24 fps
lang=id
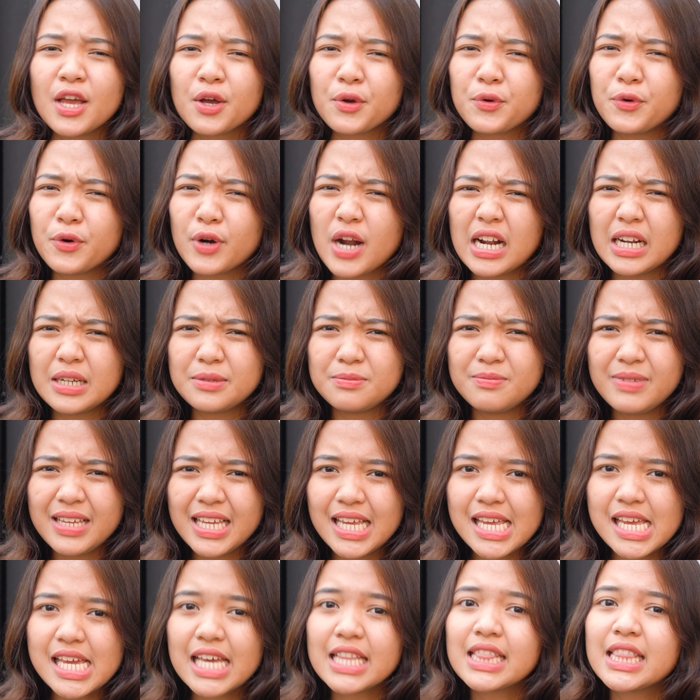kurang
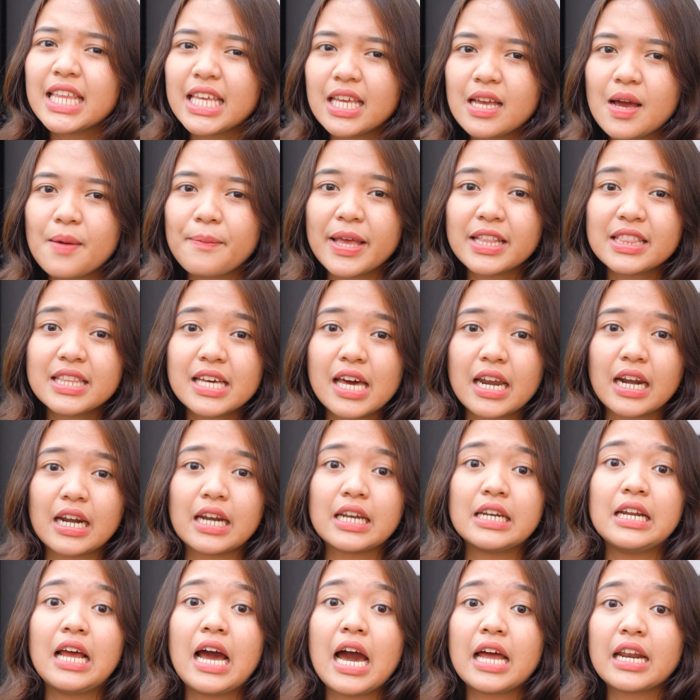lebih 3 meter
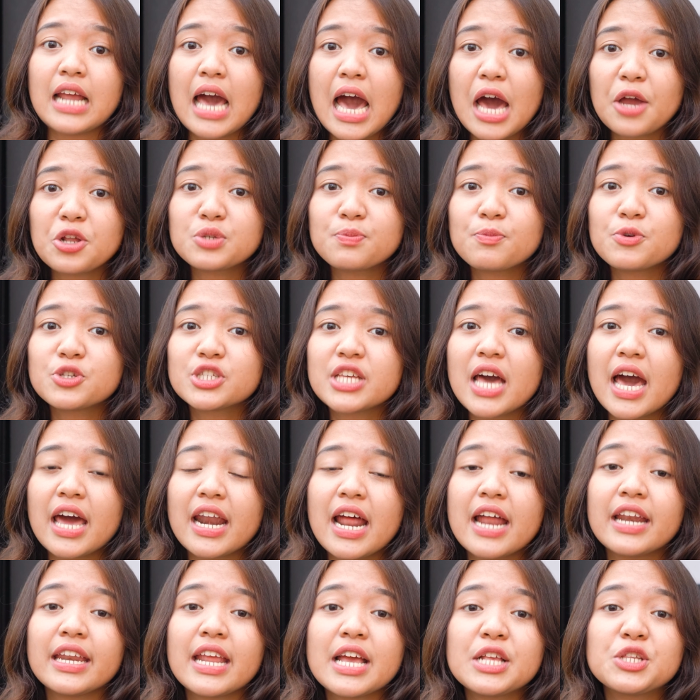dengan arus
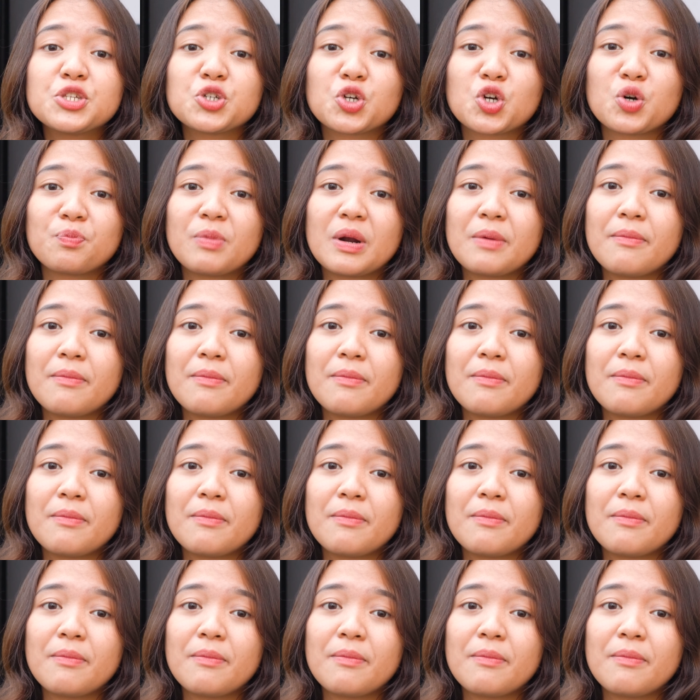pusaran yang cukup